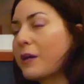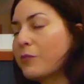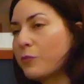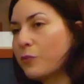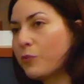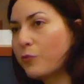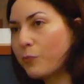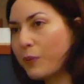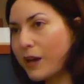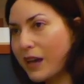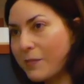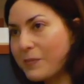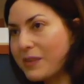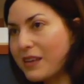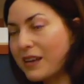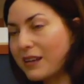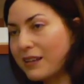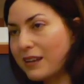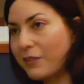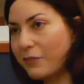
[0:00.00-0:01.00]
qu'à un moment, mon père a mis
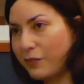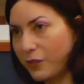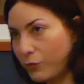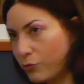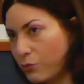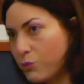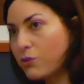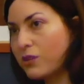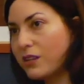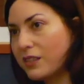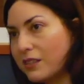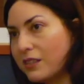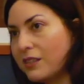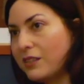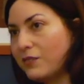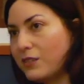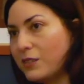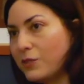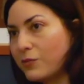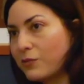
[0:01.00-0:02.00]
un, verrou sur la
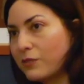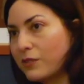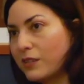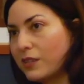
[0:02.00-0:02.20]
télévision,